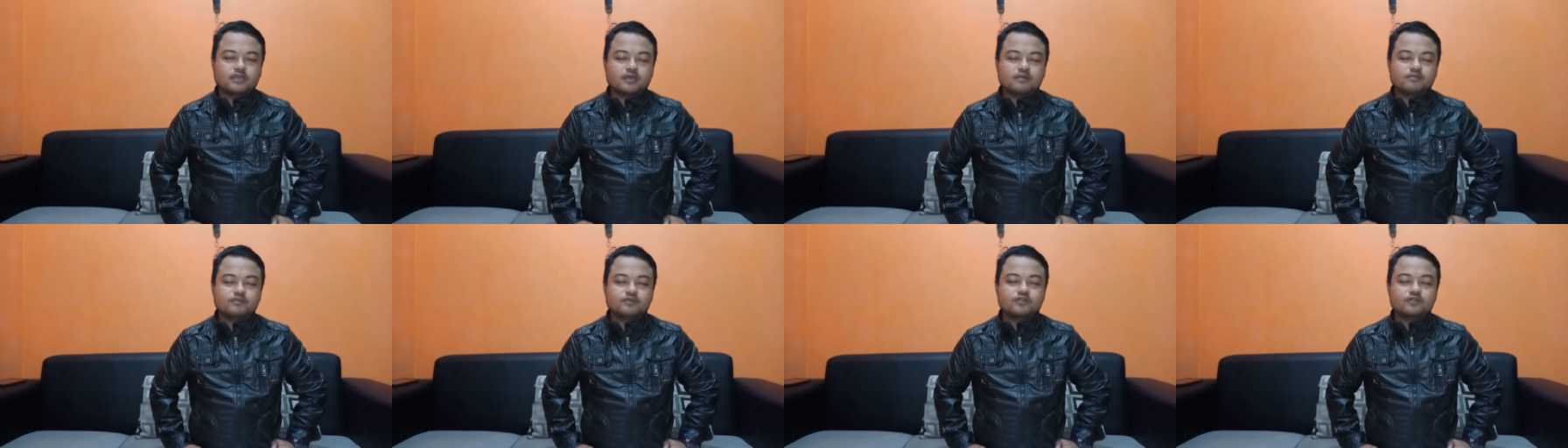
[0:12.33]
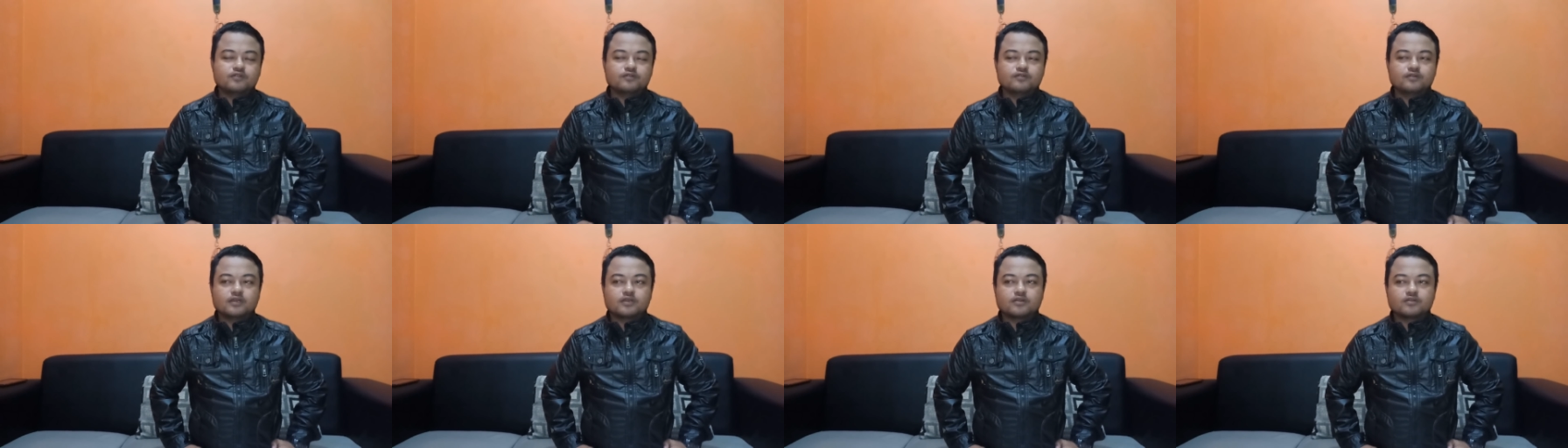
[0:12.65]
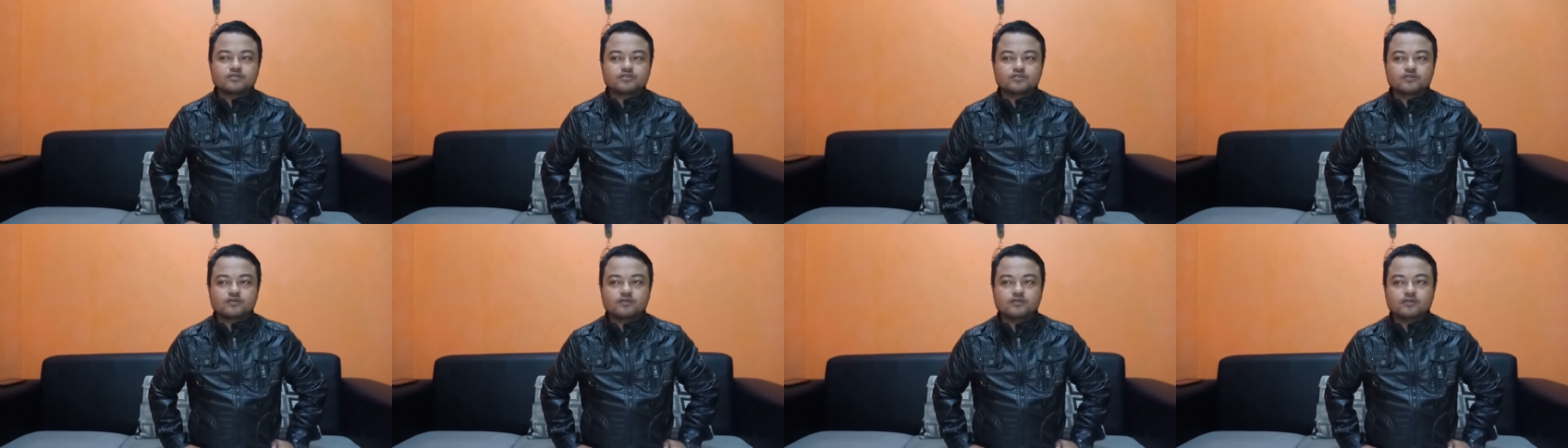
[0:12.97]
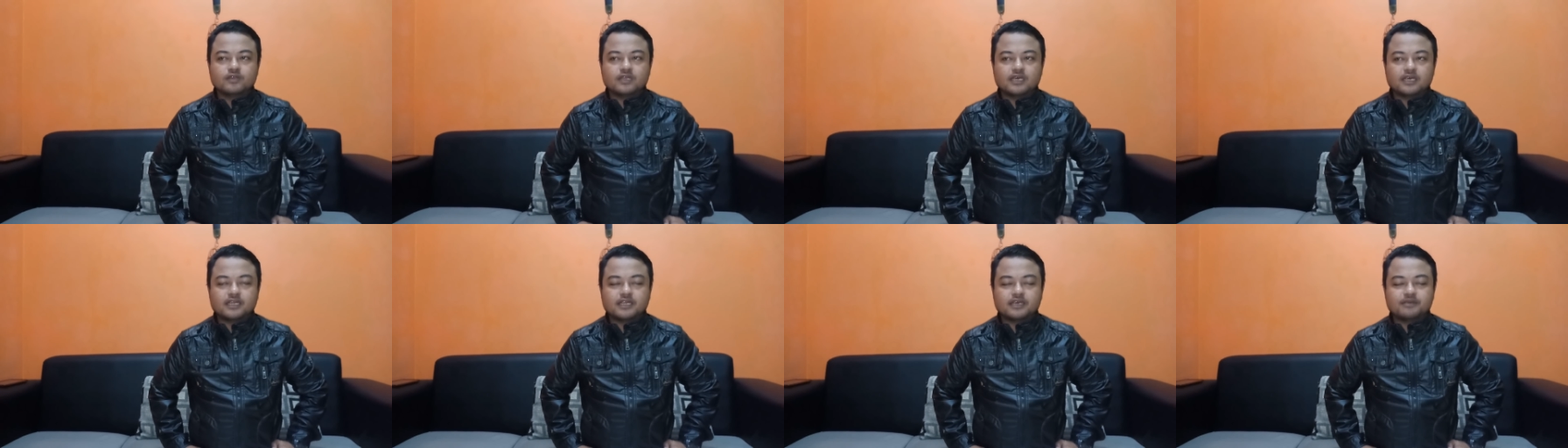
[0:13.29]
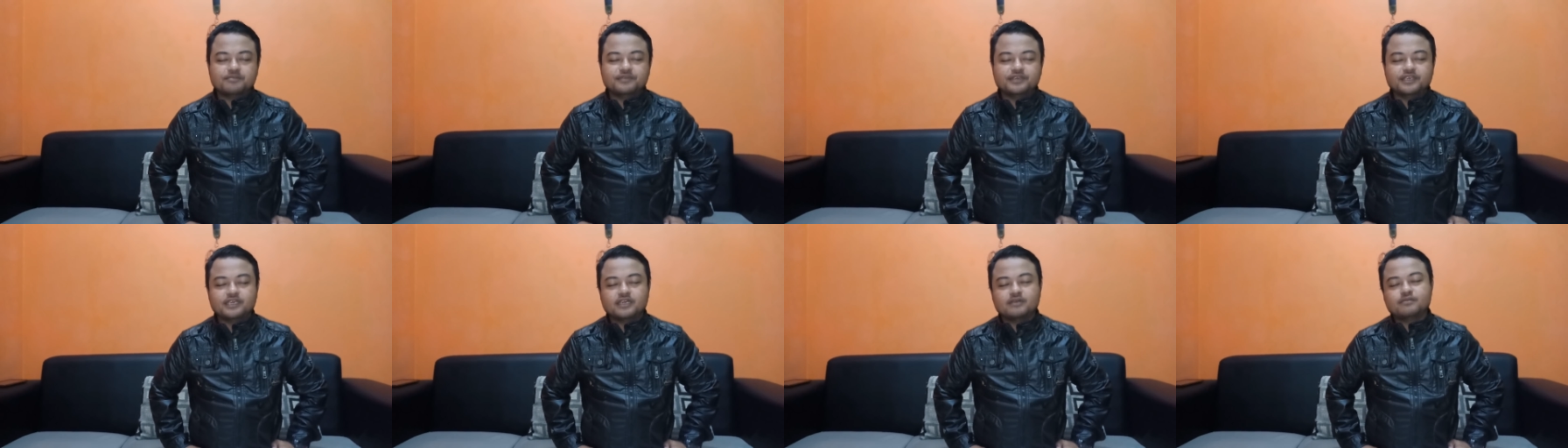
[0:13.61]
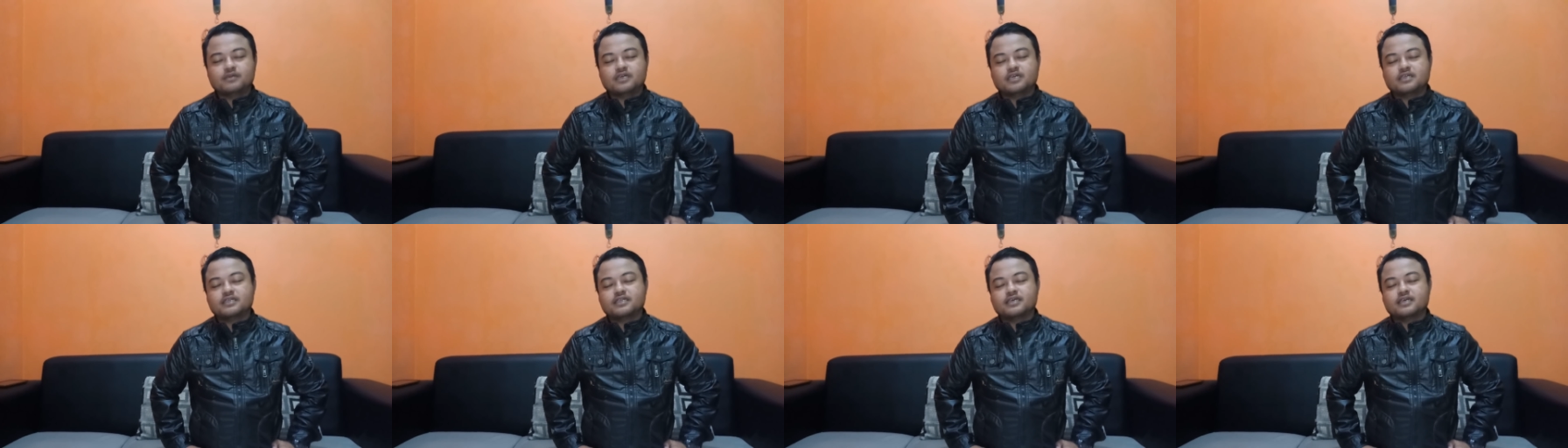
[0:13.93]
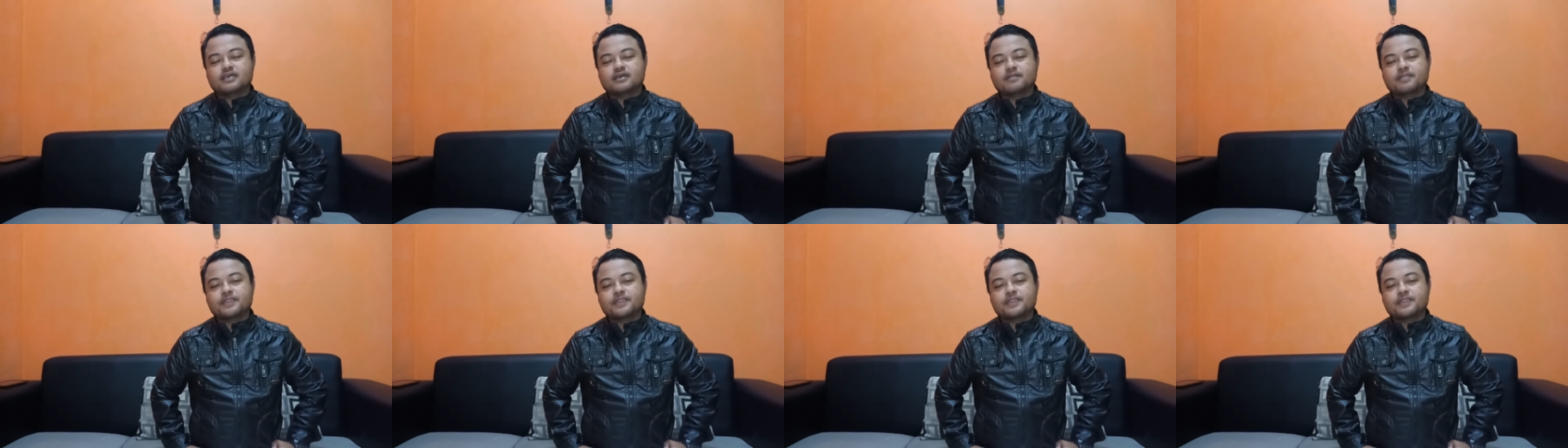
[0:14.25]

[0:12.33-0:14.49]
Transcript: abduhu wa rasuluhu la nabiyya ba'da.